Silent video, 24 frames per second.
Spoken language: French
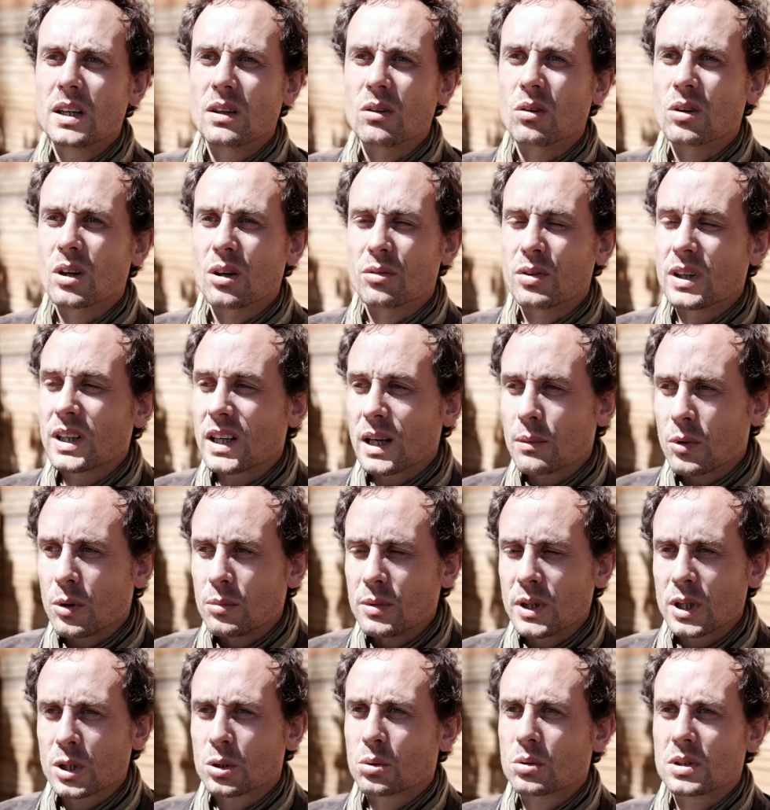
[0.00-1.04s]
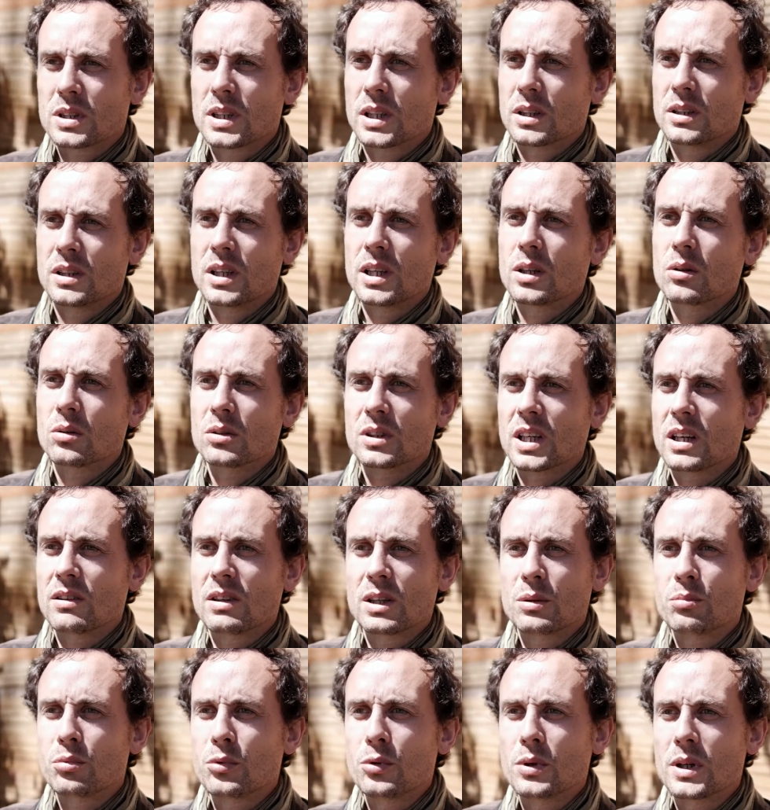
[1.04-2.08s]
Donc en fait, la première chose, c'est que dès qu'on ne
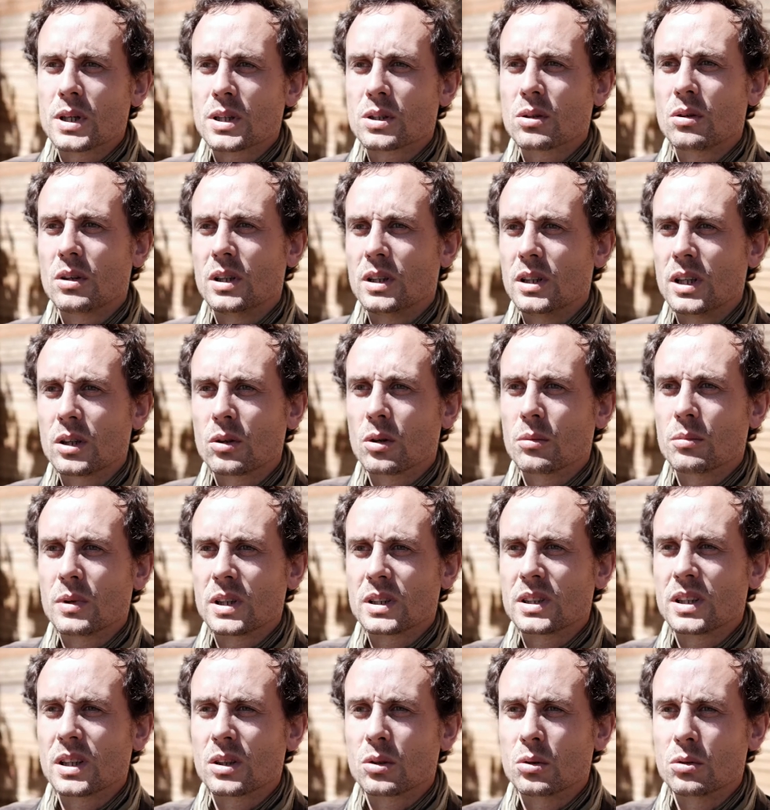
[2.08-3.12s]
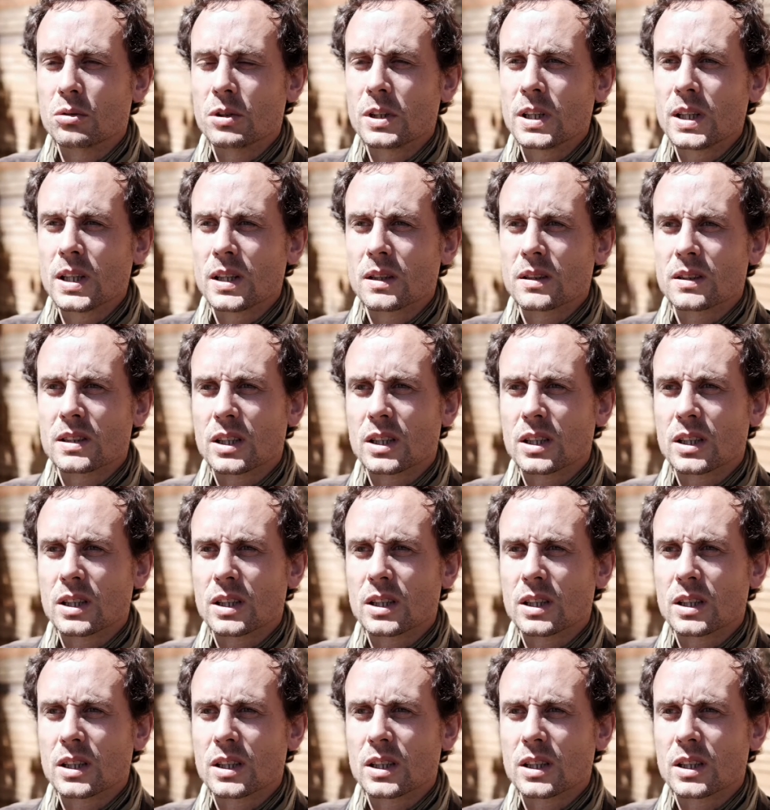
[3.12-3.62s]
travaille plus un sol et dès qu'on le maintient couvert, hein,